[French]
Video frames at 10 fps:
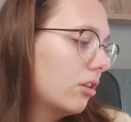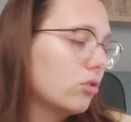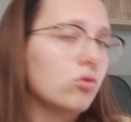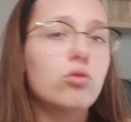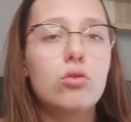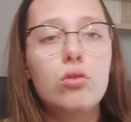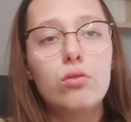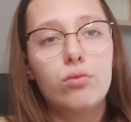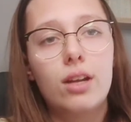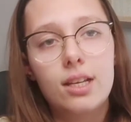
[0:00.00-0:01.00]
du coup,
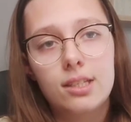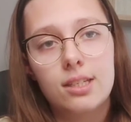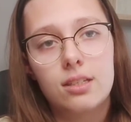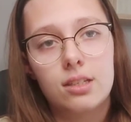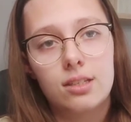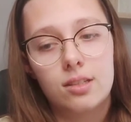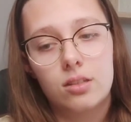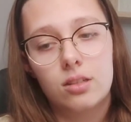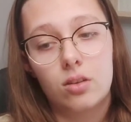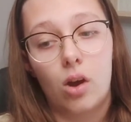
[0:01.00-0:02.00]
voilà ce qu'il
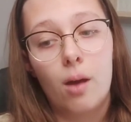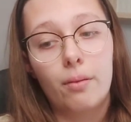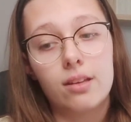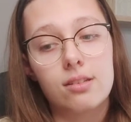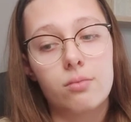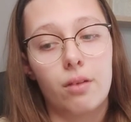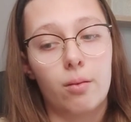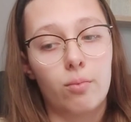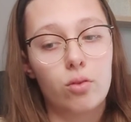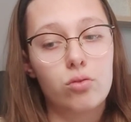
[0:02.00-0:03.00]
ce y aura
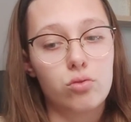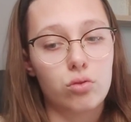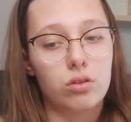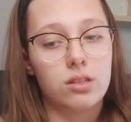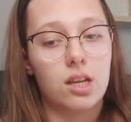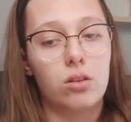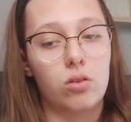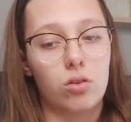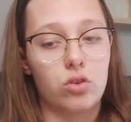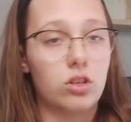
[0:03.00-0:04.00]
principalement sur cette
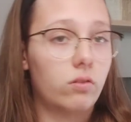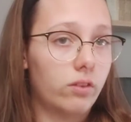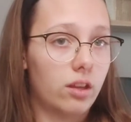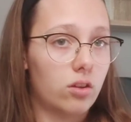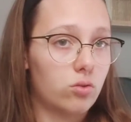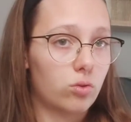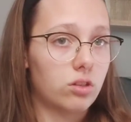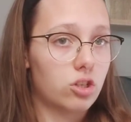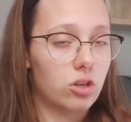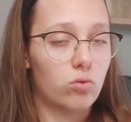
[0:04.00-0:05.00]
euh, chaîne vidéo, sur
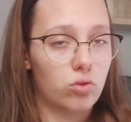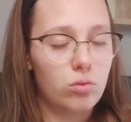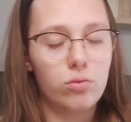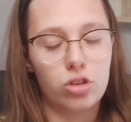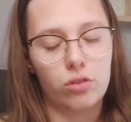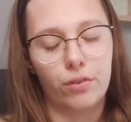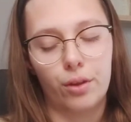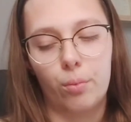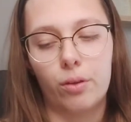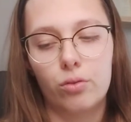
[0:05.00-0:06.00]
cette chaîne YouTube, chaîne
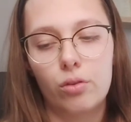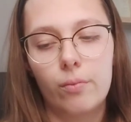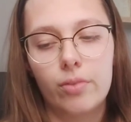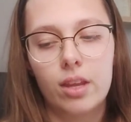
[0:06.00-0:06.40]
vidéo bien sûr.